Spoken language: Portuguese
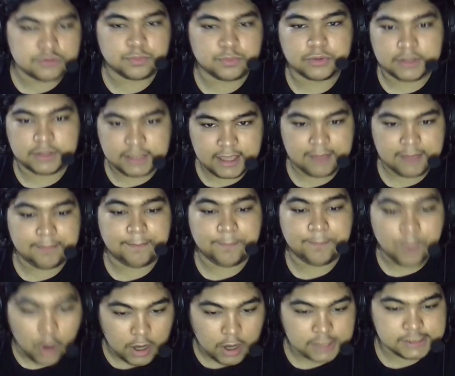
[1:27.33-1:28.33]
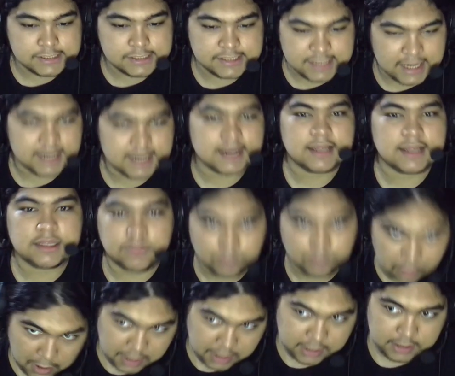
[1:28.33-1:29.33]
porque pode ser
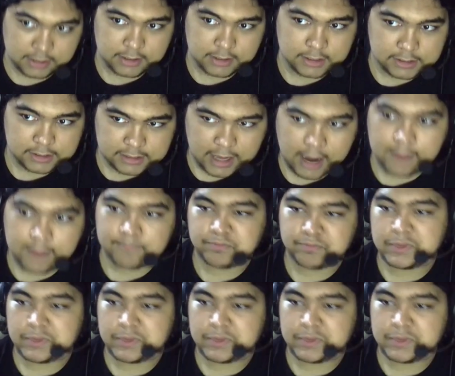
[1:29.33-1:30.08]
spoiler tá?